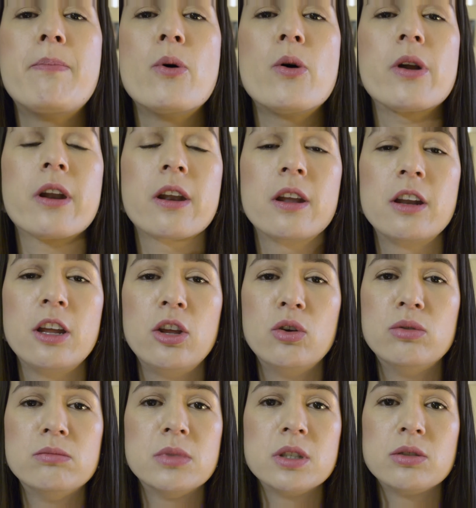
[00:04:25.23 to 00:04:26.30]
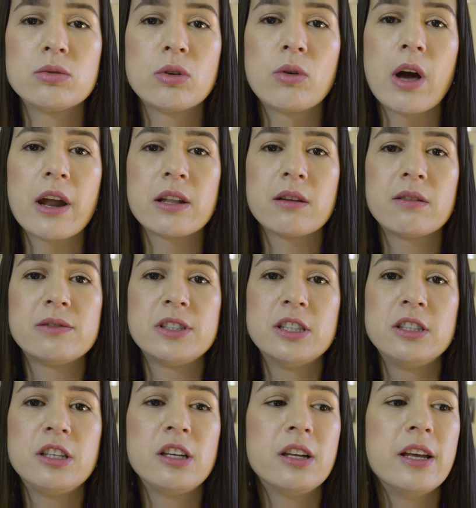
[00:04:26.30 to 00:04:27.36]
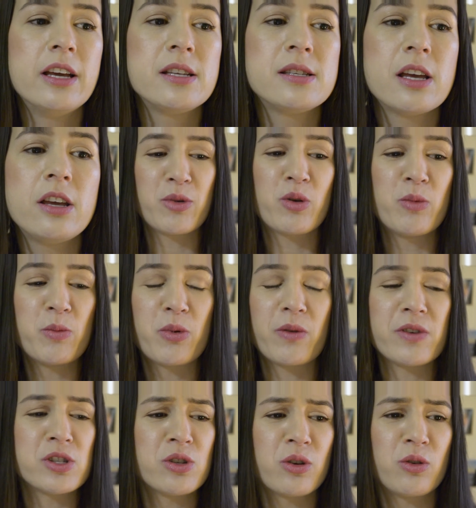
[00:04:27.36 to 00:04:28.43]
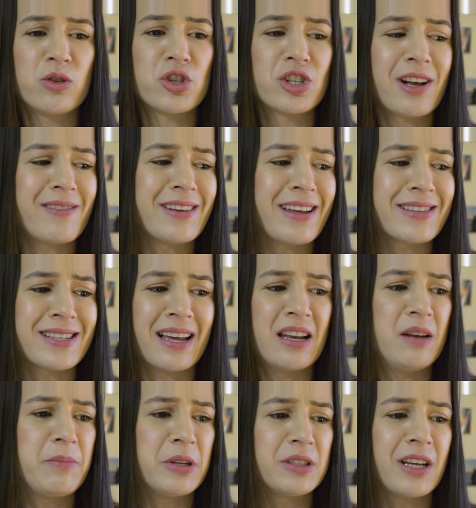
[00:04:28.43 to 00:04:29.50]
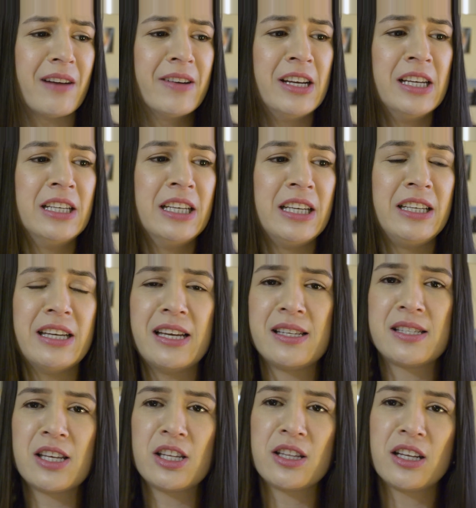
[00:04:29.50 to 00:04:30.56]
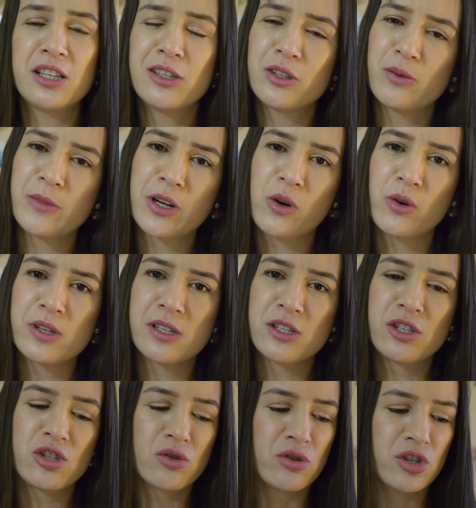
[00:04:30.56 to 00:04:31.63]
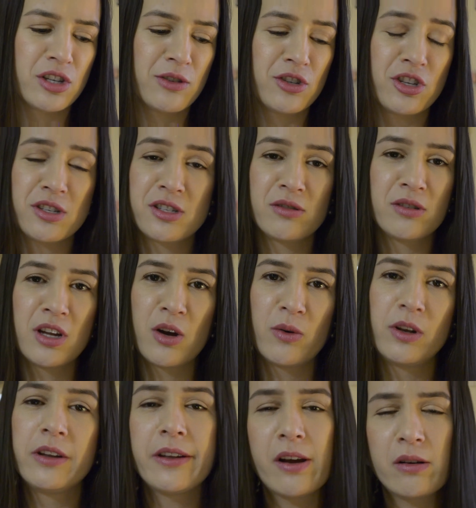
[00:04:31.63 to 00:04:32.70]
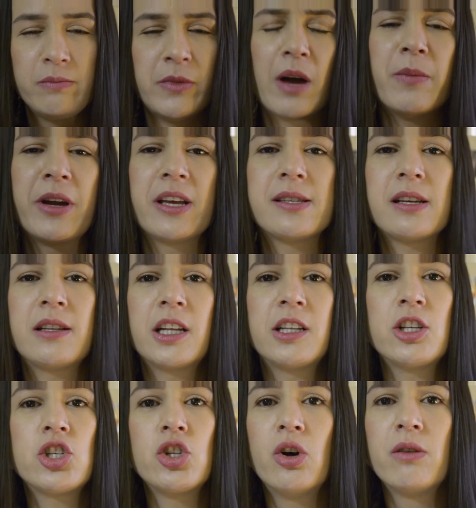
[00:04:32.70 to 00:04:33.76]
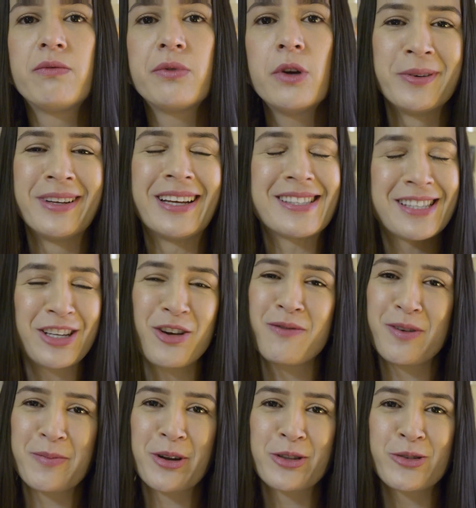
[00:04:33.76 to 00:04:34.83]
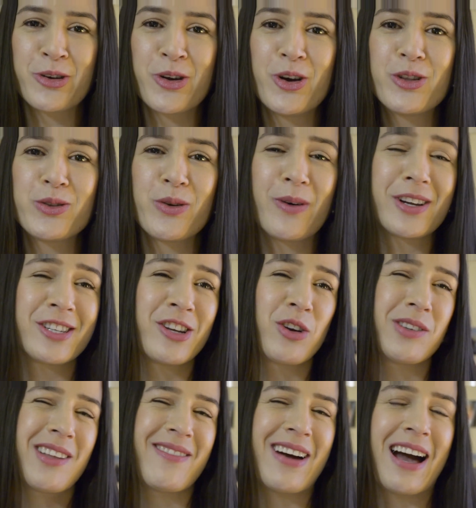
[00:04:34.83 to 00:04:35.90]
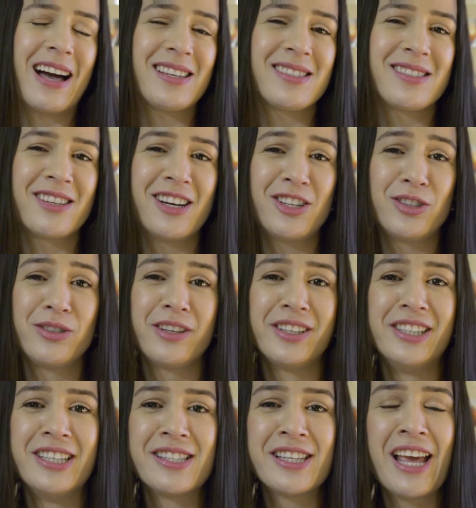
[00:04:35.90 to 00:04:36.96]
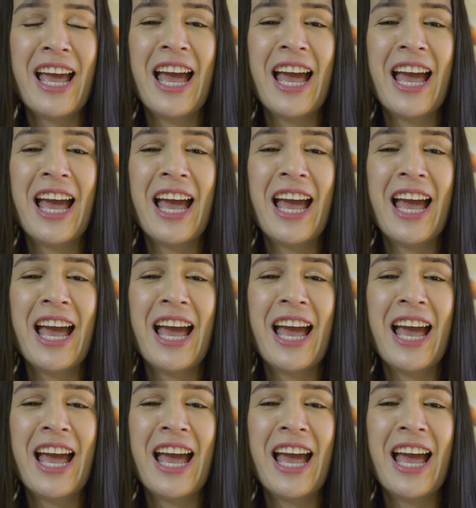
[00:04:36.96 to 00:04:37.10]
porra nenhuma do que o cara tava falando em inglês. E aí, lembro que meu professor, quando eu chegava na sala, ele perguntava: E aí, você entendeu alguma coisa de hoje da notícia? Eu não. Ele: Não, amanhã você tenta de novo. Assim que eu vim pra Toronto, eu achei que eu tava arrasando no inglês.